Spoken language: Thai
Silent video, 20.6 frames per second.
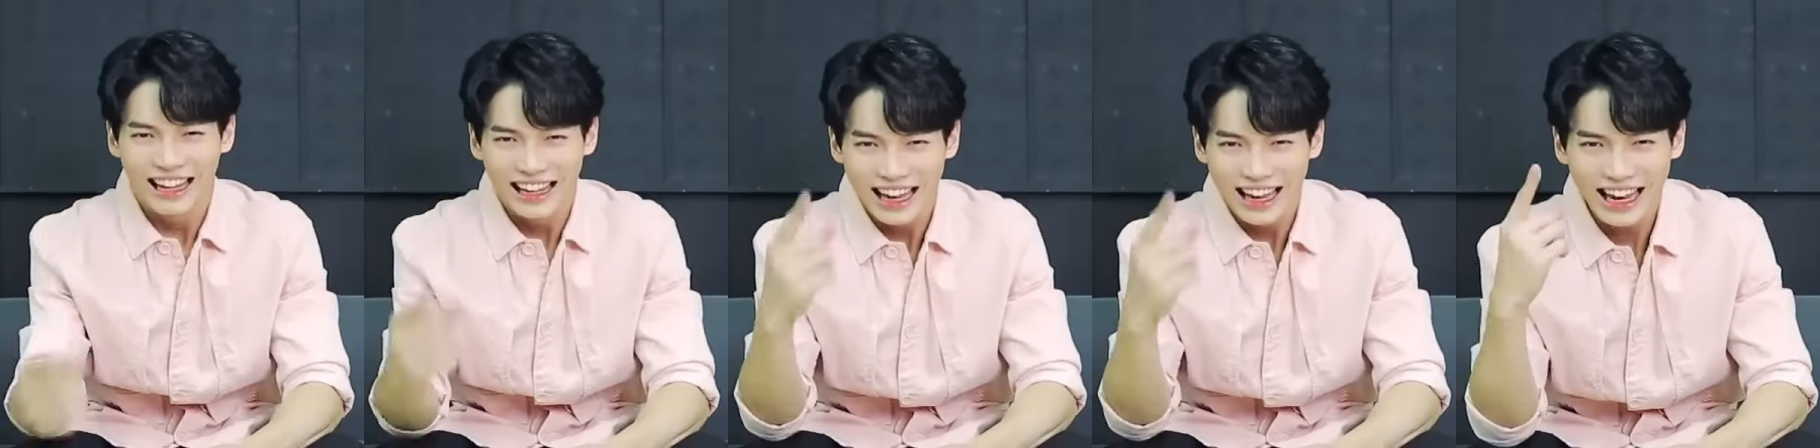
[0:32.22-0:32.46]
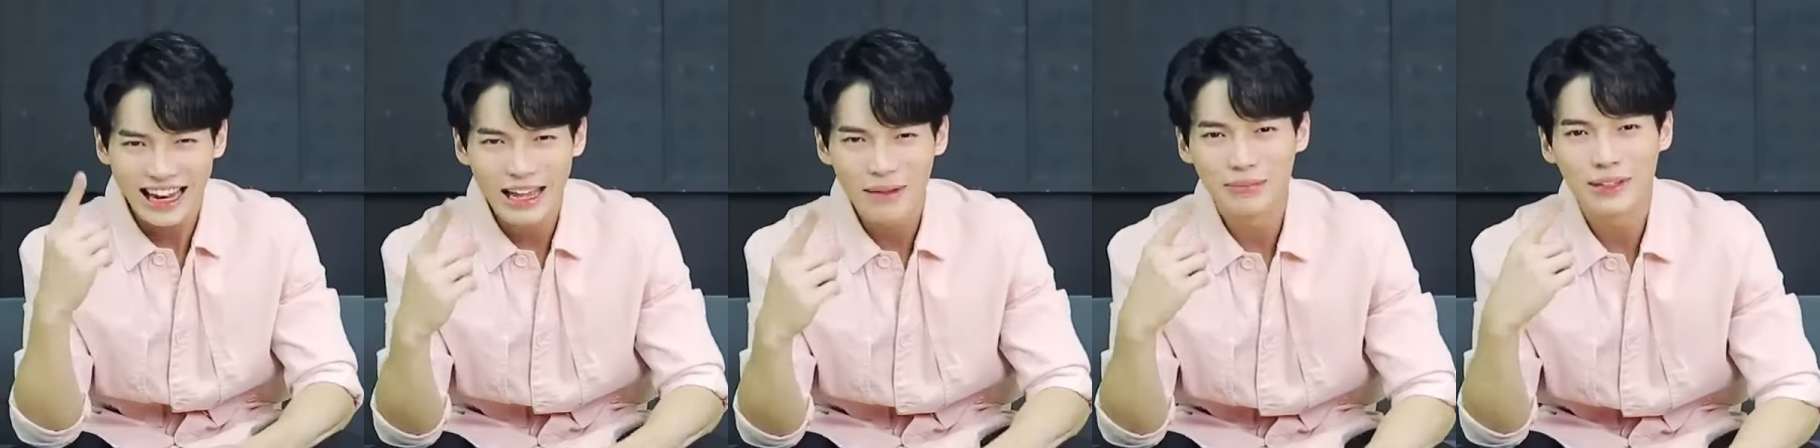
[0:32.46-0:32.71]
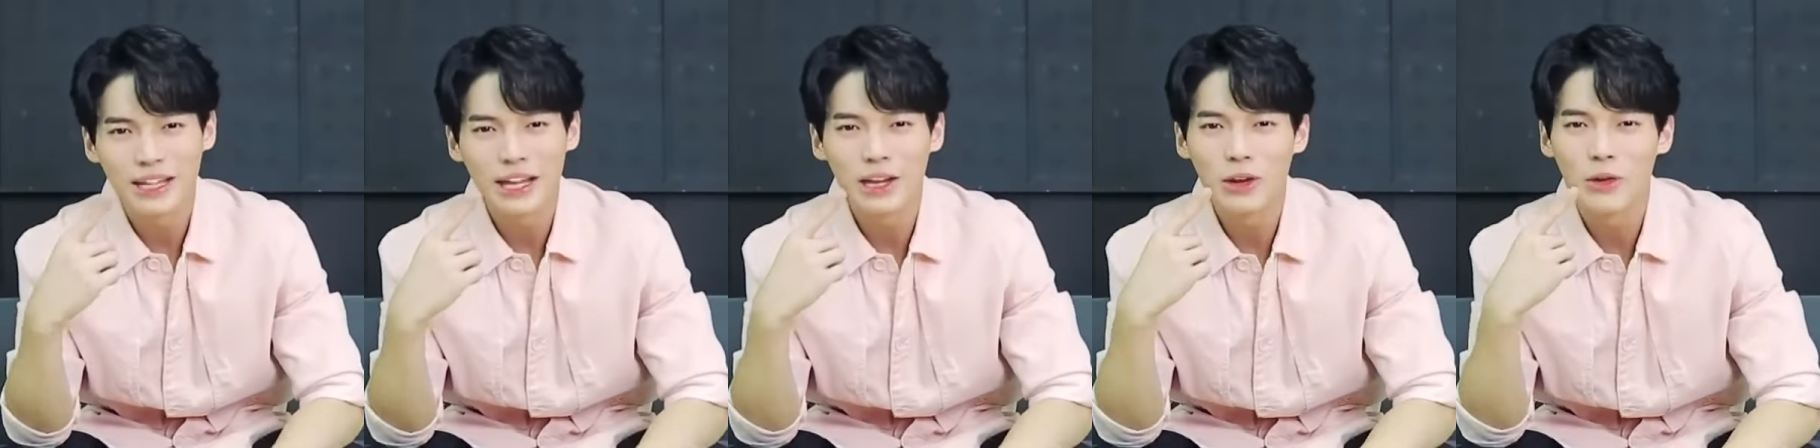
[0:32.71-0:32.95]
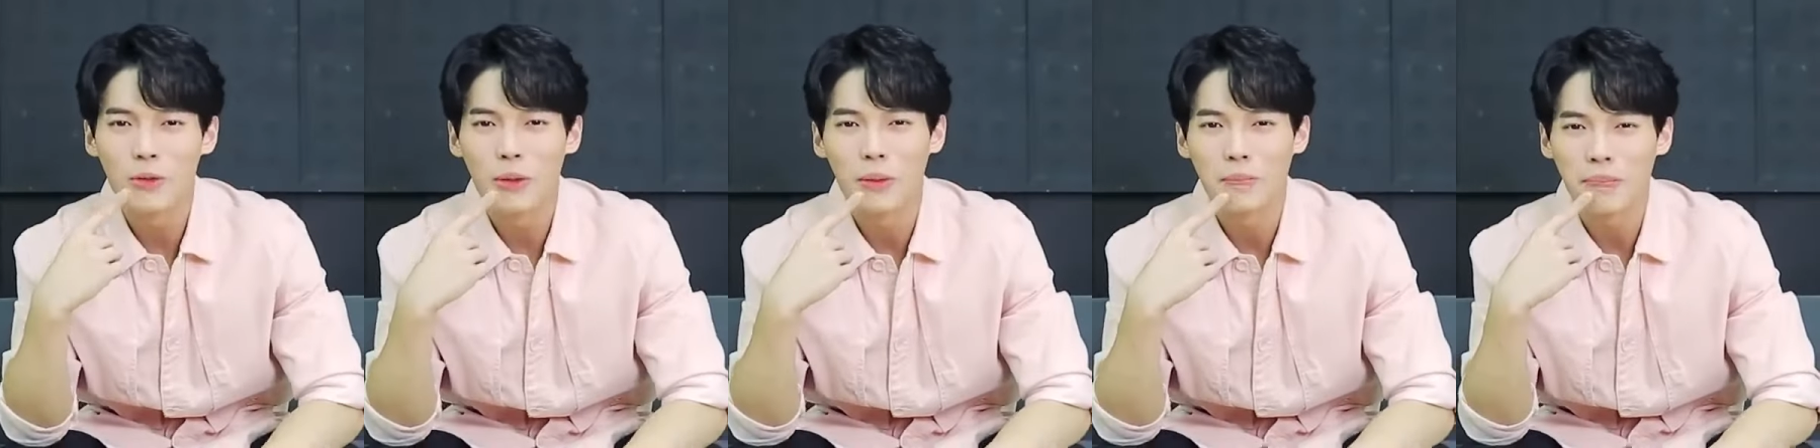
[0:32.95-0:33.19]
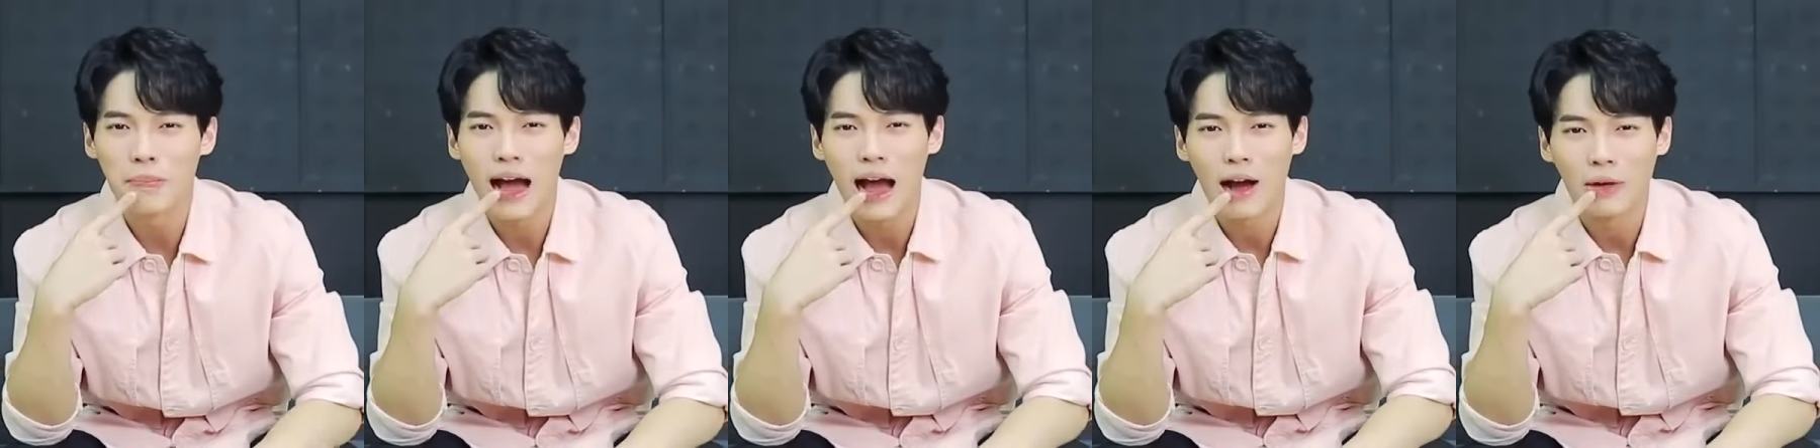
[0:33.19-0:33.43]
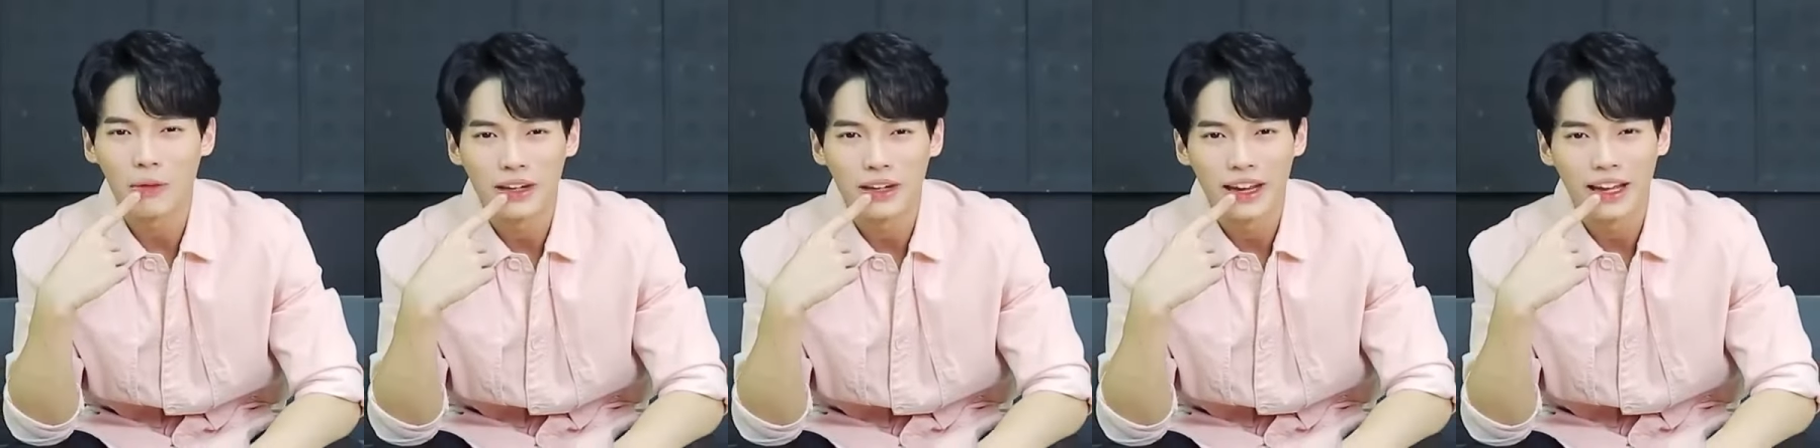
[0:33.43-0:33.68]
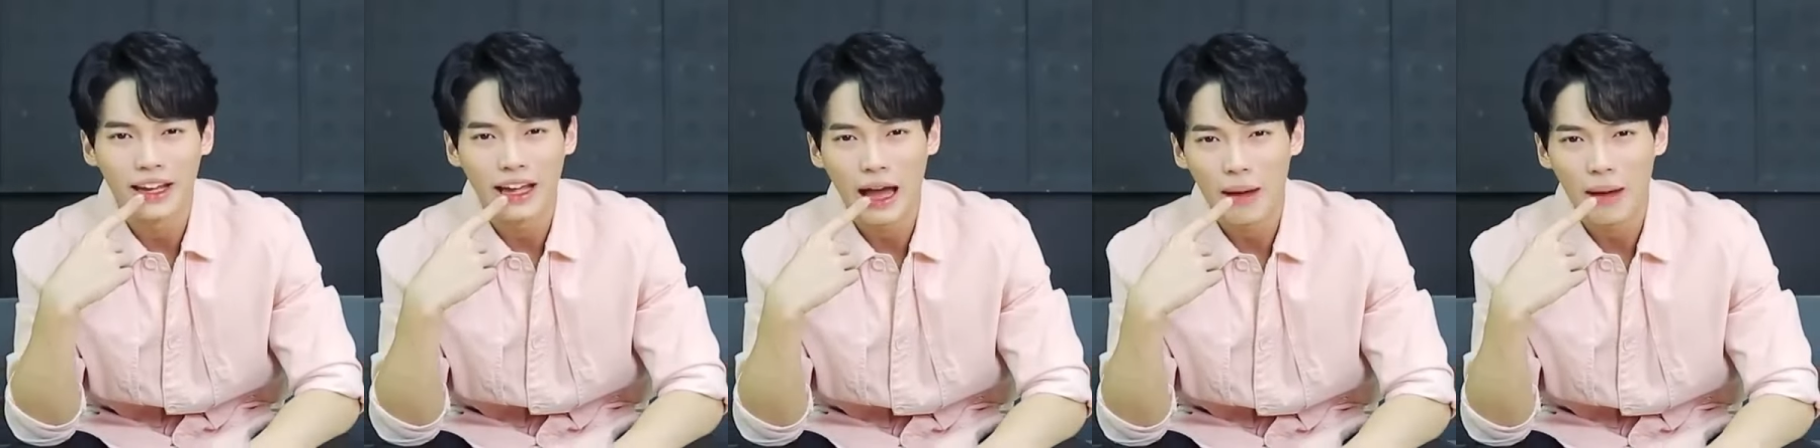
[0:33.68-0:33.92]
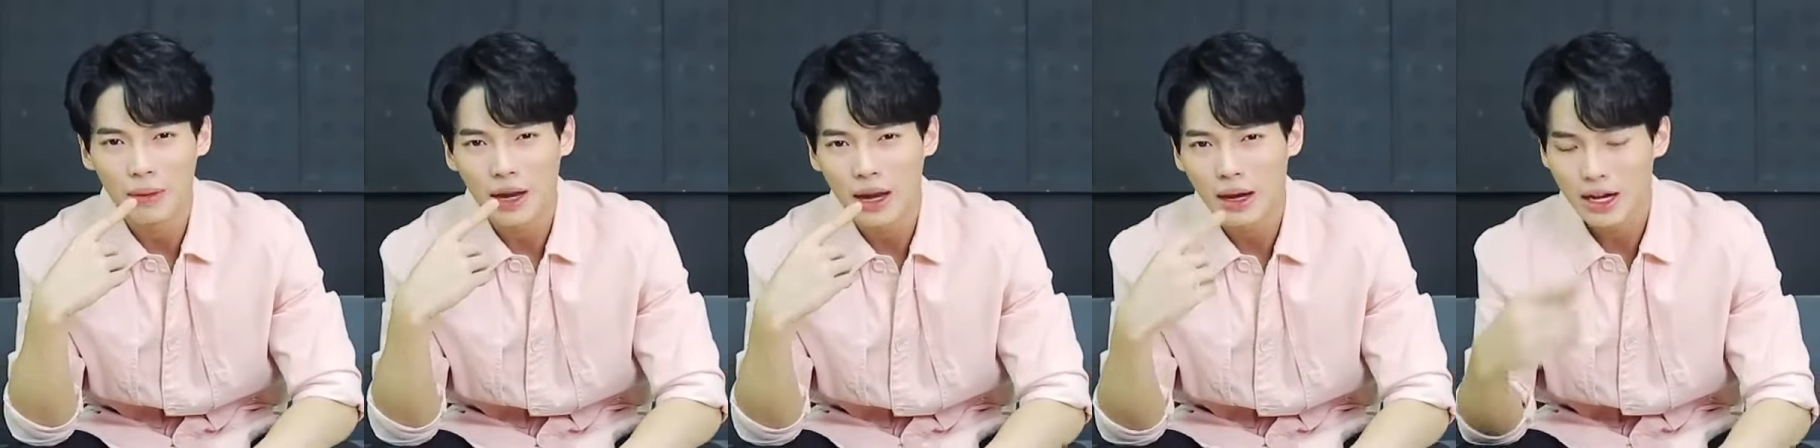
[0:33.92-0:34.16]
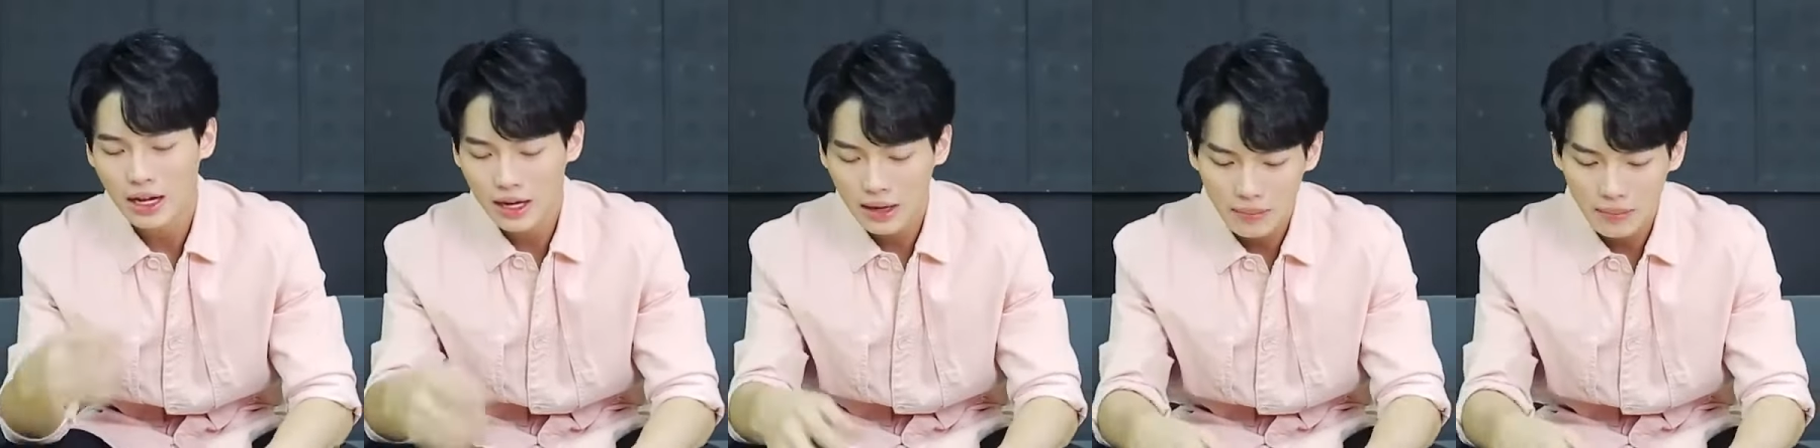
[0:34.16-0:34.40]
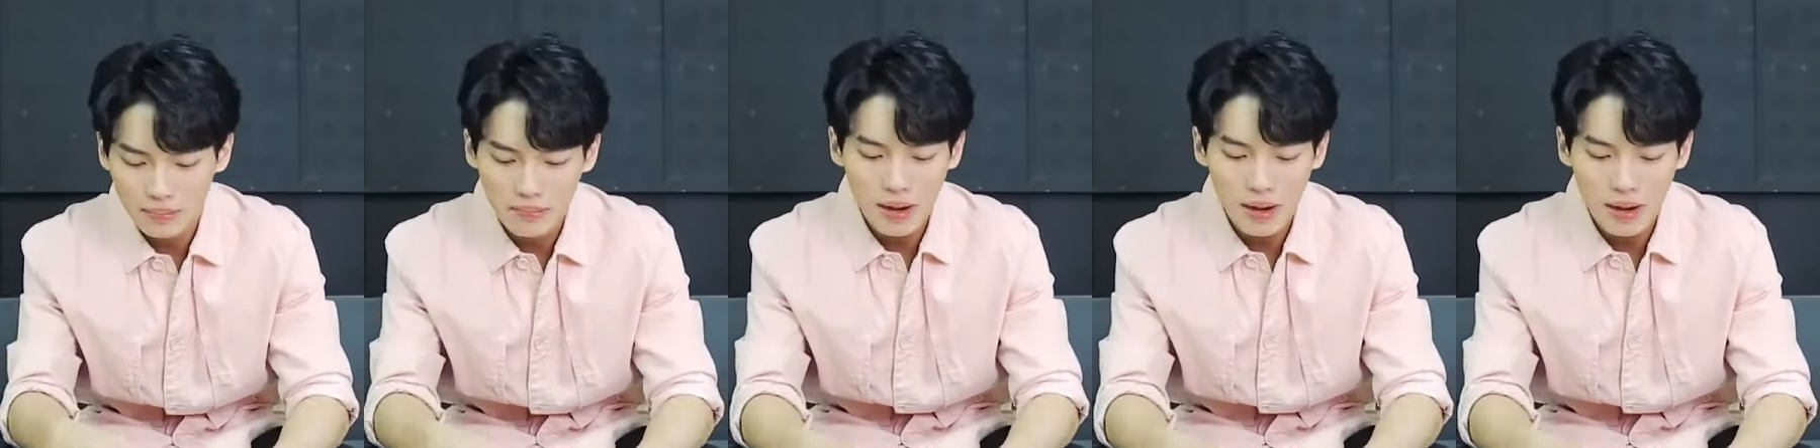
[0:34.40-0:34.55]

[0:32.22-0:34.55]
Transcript: และลิปที่อยู่บนปากวินนะครับก็คือ